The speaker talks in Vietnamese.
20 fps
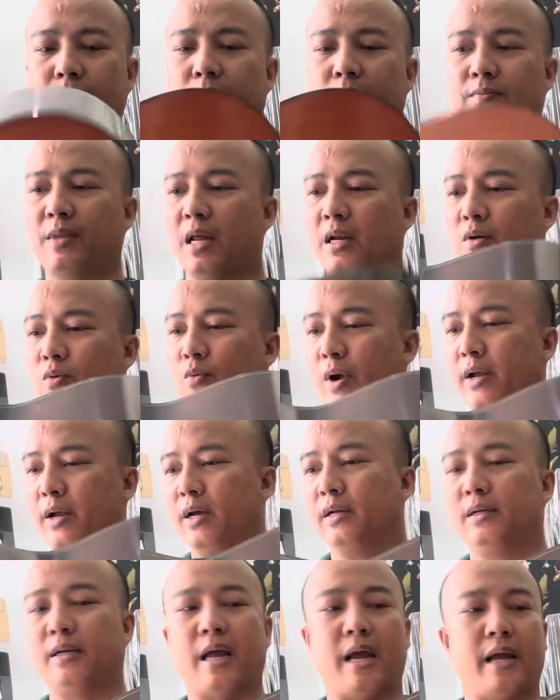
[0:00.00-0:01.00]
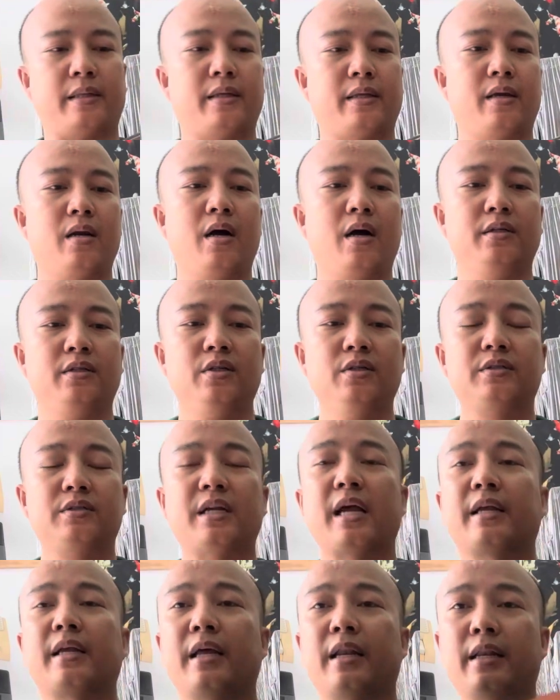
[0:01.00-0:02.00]
âm thanh ngoại hình đàn thì nó hơi xuất
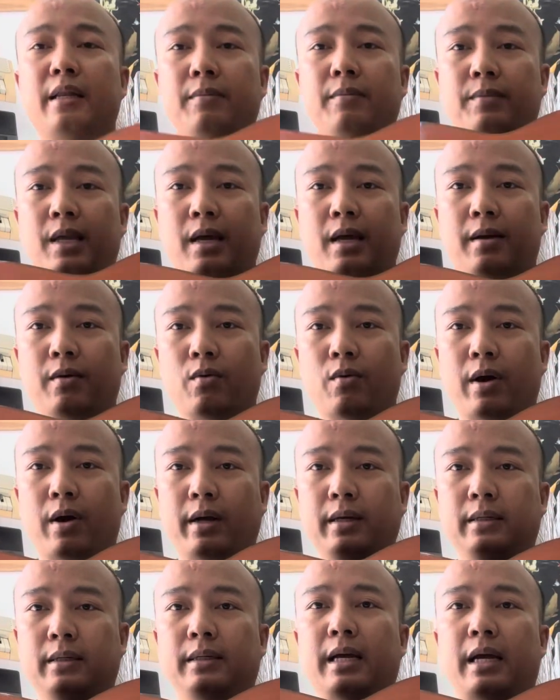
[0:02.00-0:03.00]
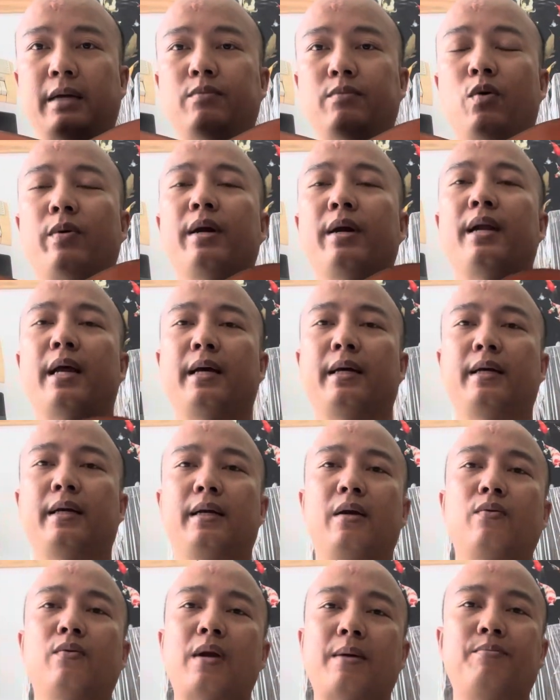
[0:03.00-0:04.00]
sắc nha anh em nha ngoại hình đàn một cây đàn
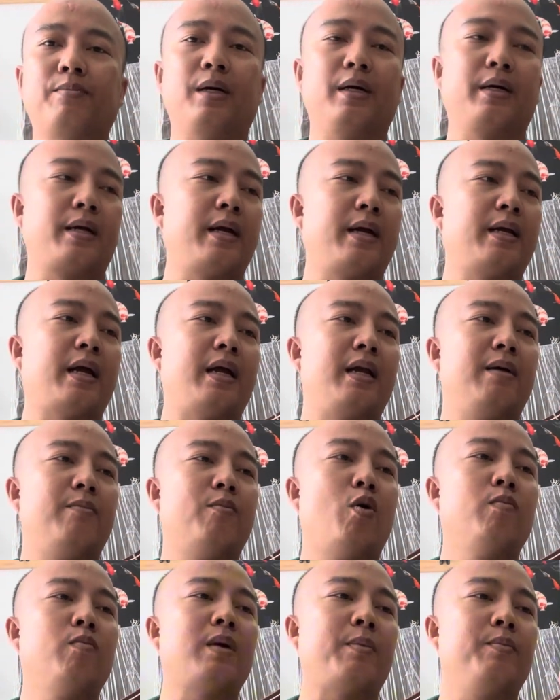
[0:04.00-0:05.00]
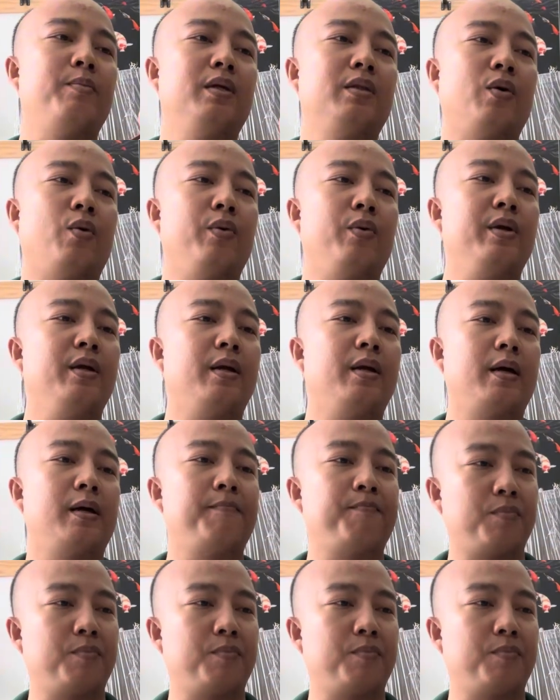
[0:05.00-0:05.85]
lâu năm mà cây này là 450 tuổi gì đó